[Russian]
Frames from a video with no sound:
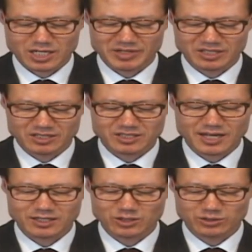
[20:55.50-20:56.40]
Люди
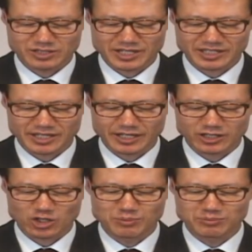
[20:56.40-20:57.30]
послали
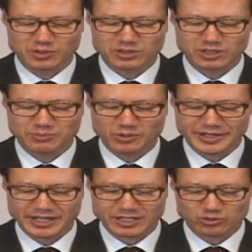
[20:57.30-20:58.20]
собранное к
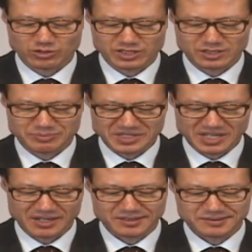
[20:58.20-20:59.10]
пресвитерам
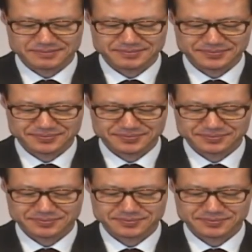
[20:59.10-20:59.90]
Иерусалимской церкви